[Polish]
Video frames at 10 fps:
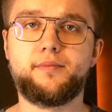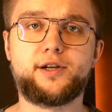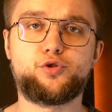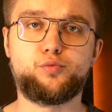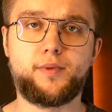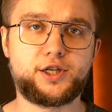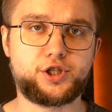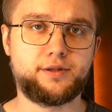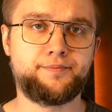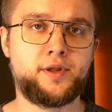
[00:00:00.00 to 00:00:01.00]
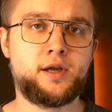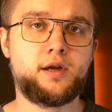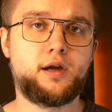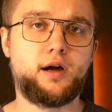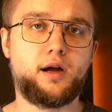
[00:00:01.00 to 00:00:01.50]
marszu maszyn.
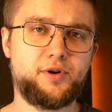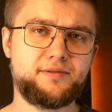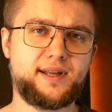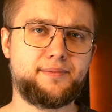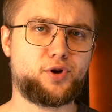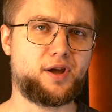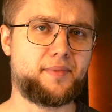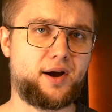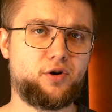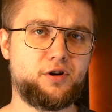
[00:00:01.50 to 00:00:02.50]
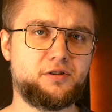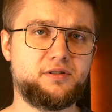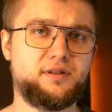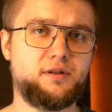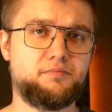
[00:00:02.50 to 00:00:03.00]
A moim zdaniem trochę mało
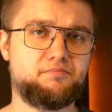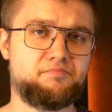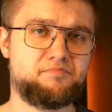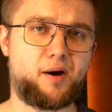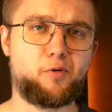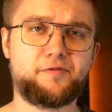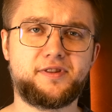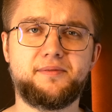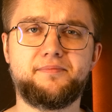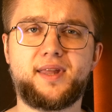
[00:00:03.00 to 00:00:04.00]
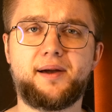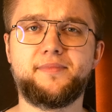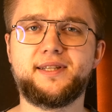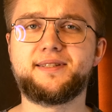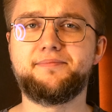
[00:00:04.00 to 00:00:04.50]
i mało w tym
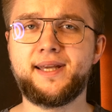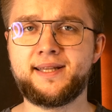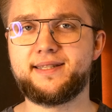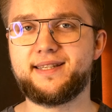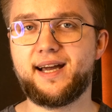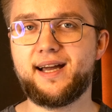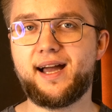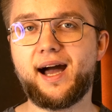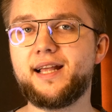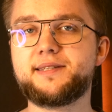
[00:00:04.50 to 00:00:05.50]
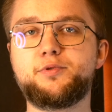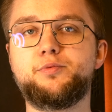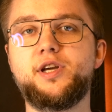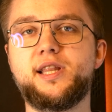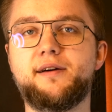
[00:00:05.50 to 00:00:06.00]
tam jest mięsa, ale
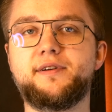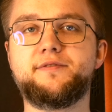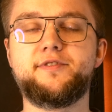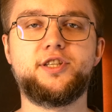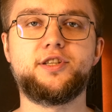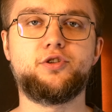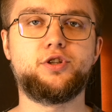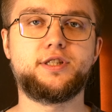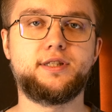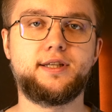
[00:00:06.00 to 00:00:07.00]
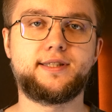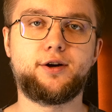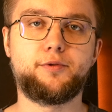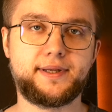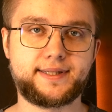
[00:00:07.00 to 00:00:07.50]
spróbuję dla Was wycisnąć z nich
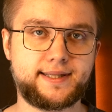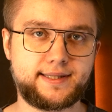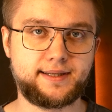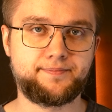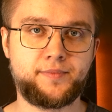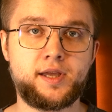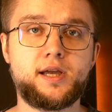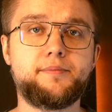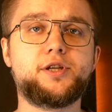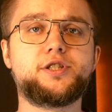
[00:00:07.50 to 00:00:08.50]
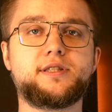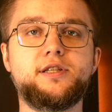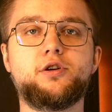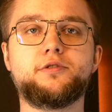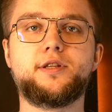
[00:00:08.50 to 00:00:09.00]
całą esencję. Pierwsza z
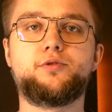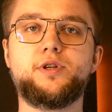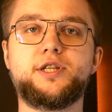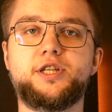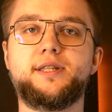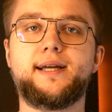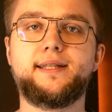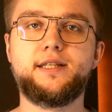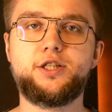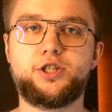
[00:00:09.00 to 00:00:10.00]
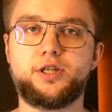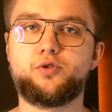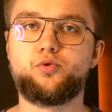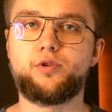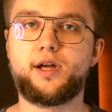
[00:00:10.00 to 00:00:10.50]
nich koncentruje się na Nisie,
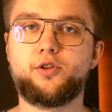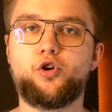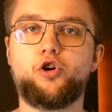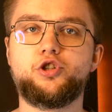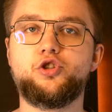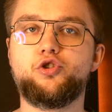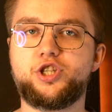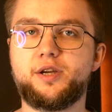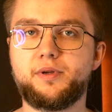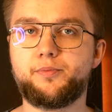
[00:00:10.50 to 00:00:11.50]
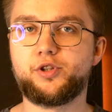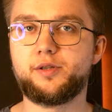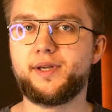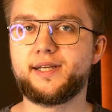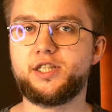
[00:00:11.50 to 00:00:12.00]
która dochodzi do siebie po
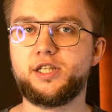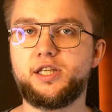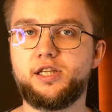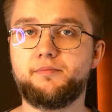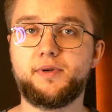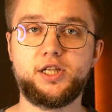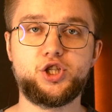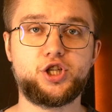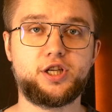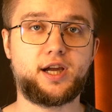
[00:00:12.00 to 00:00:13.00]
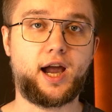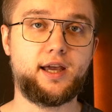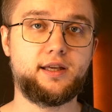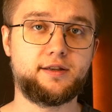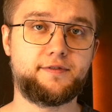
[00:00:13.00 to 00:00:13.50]
tym, jak dzięki Melirze,
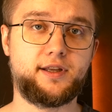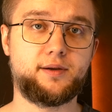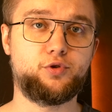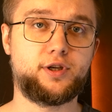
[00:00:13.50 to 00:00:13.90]
Kai, Teferiemu i